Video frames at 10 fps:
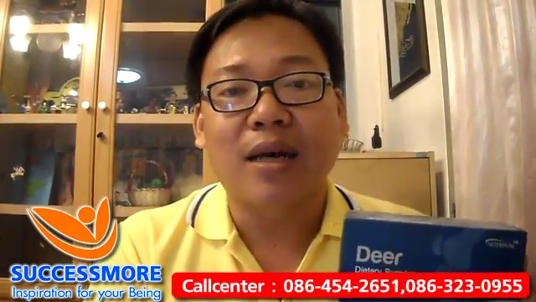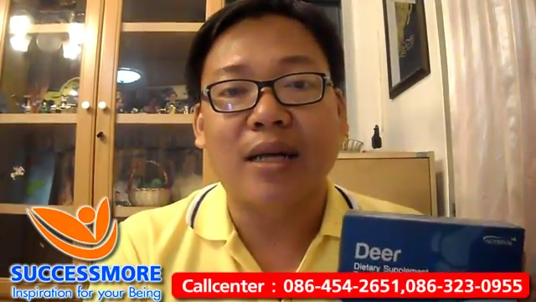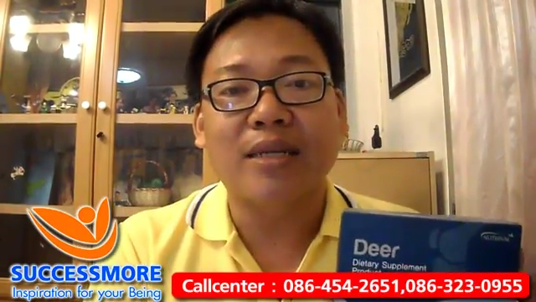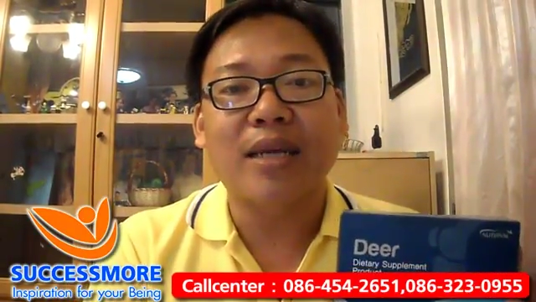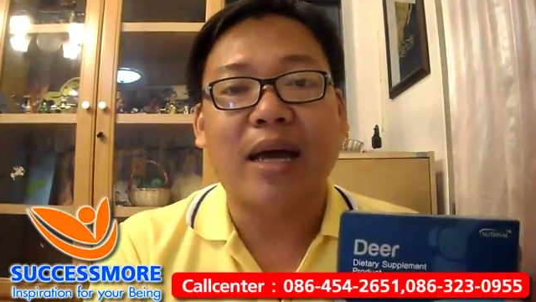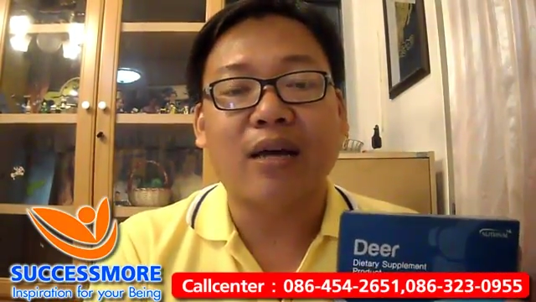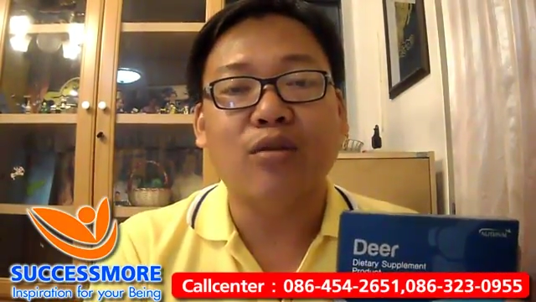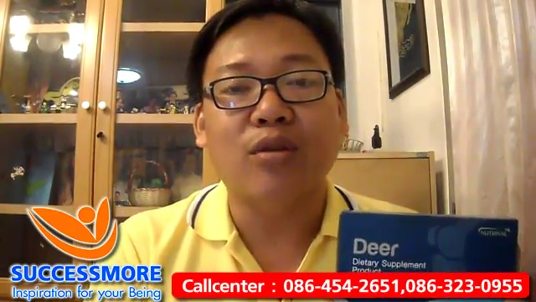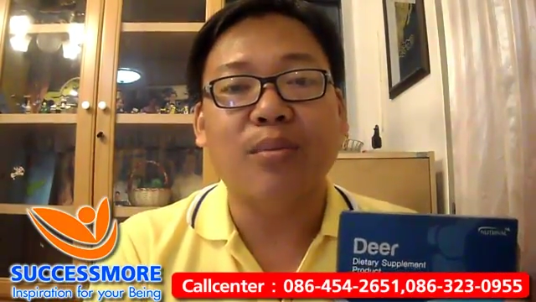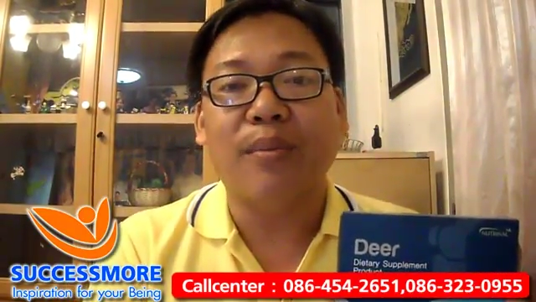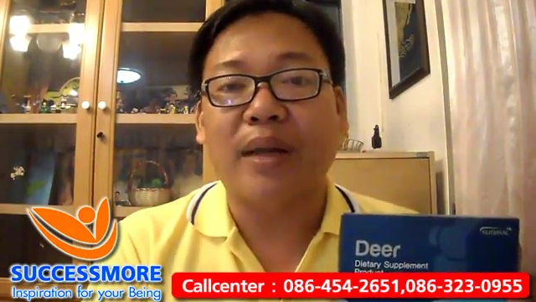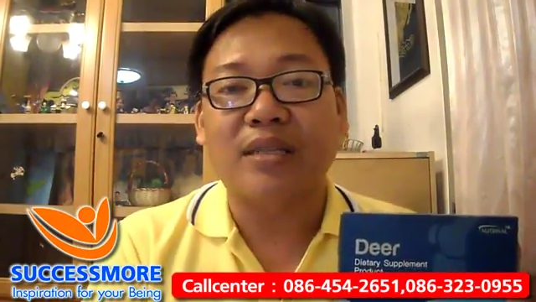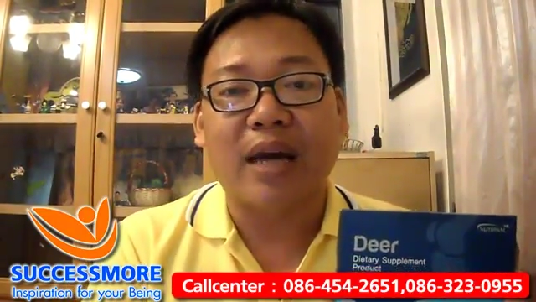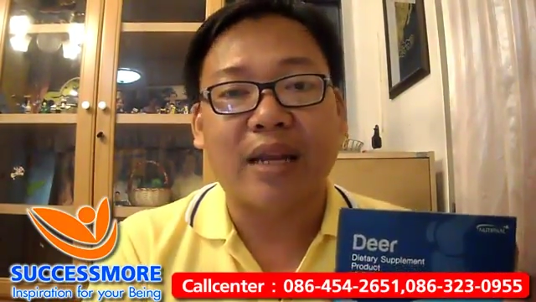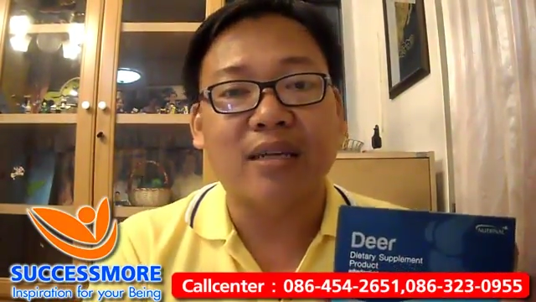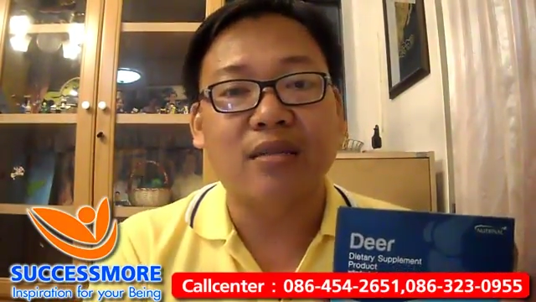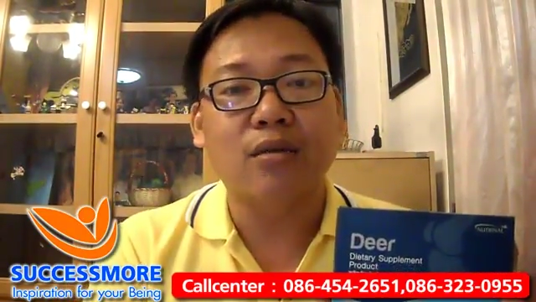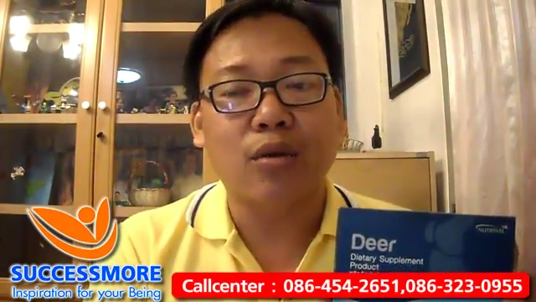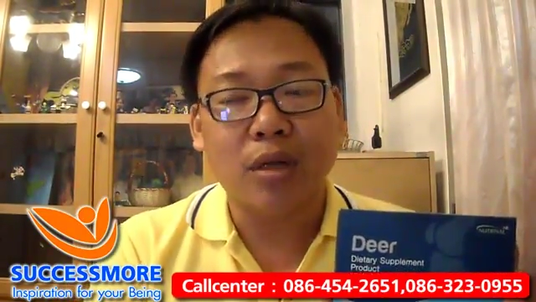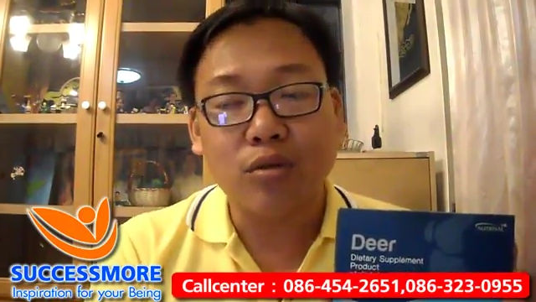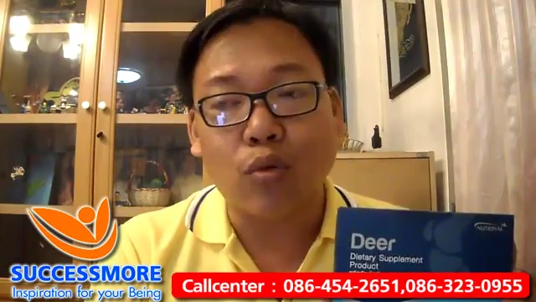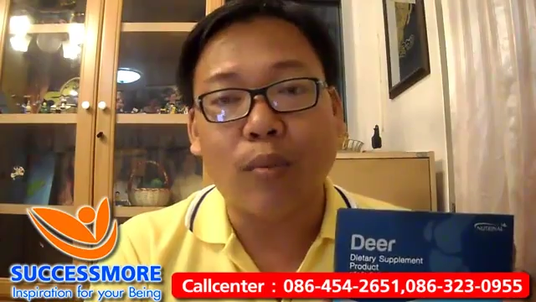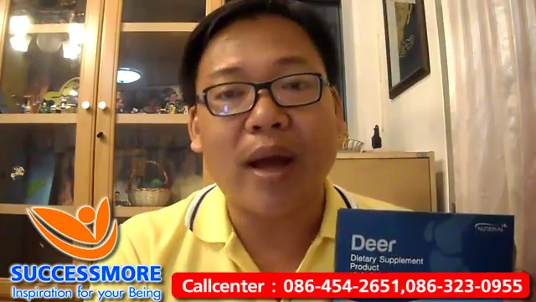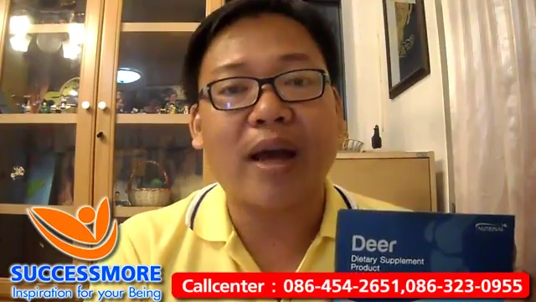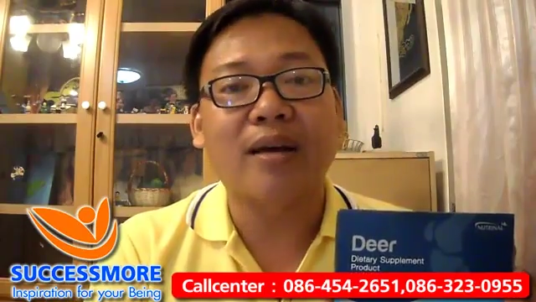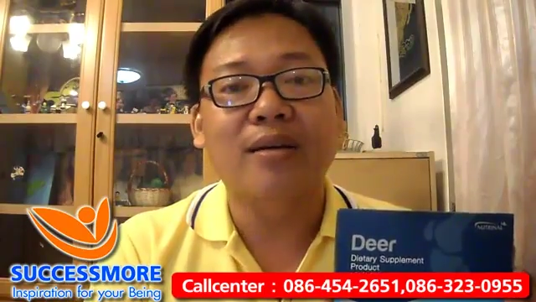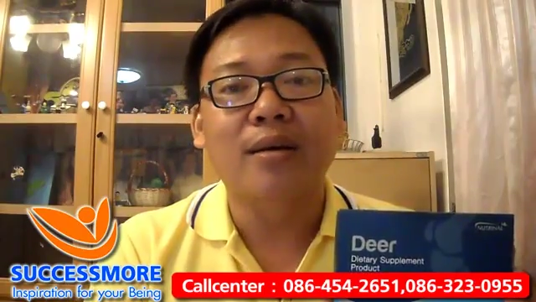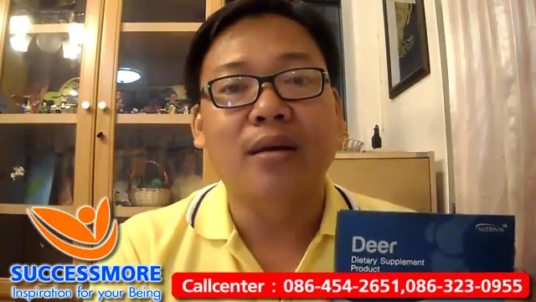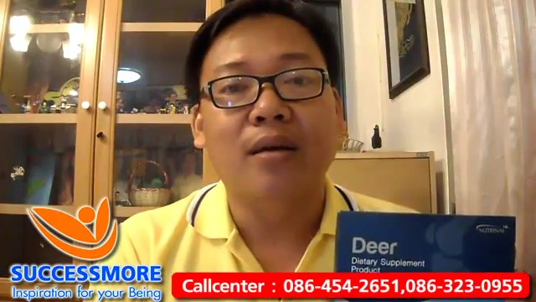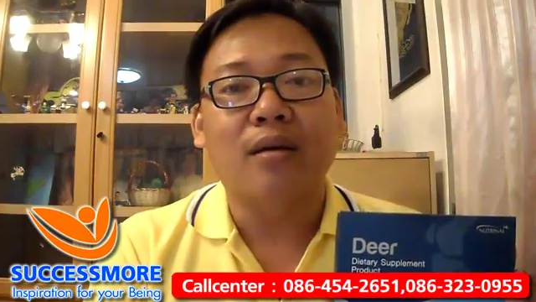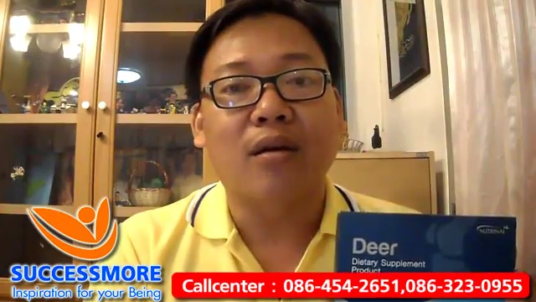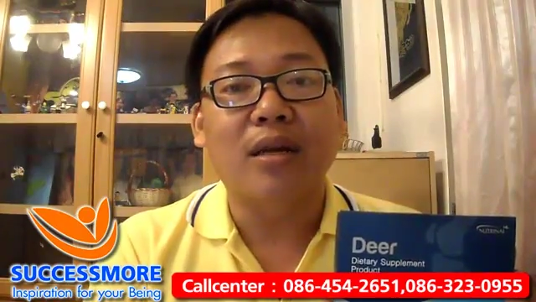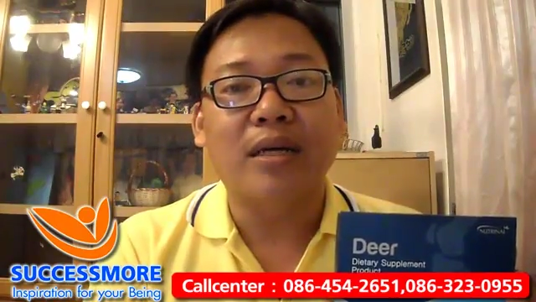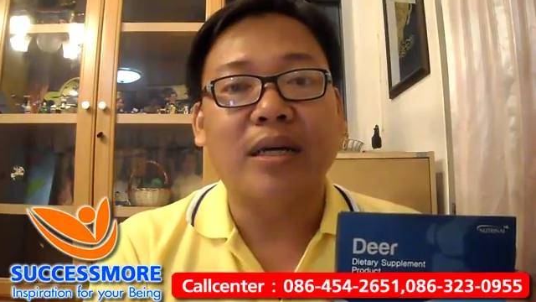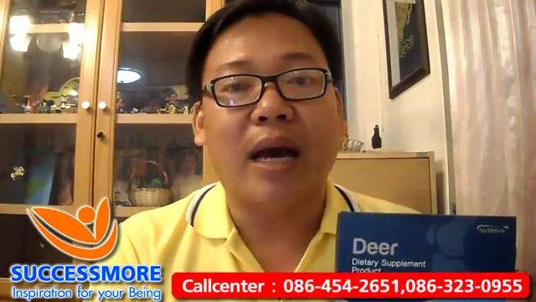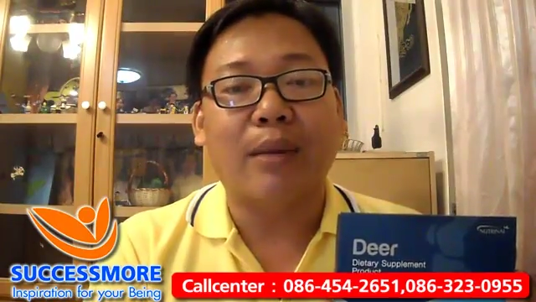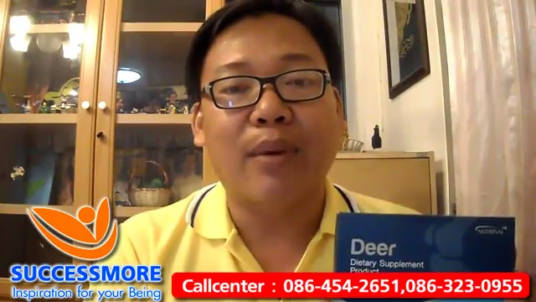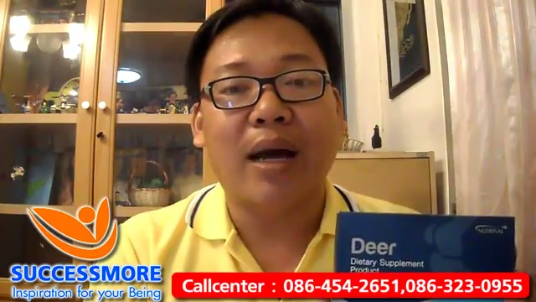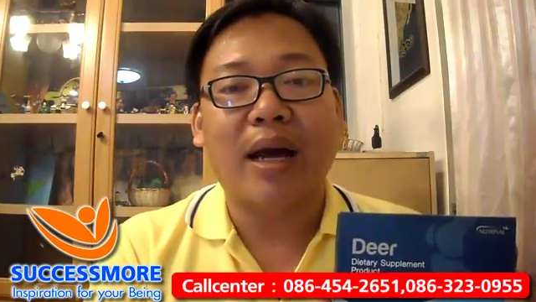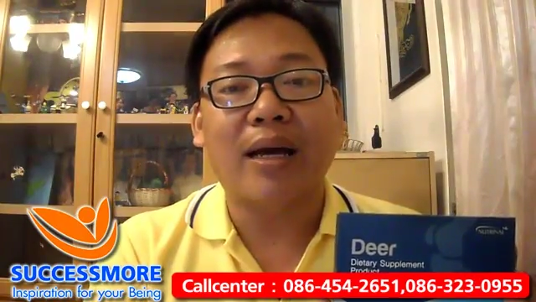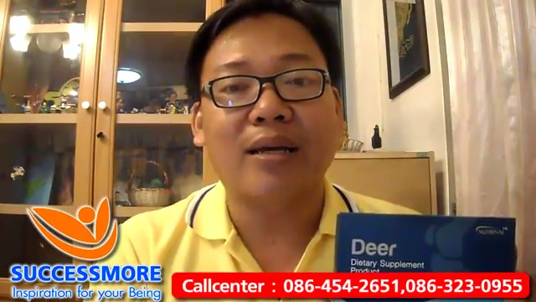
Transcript: ค่าใช้จ่ายก็อยู่ที่ประมาณ110,000ซึ่งค่อนข้างสูงมากก็เลยหันมา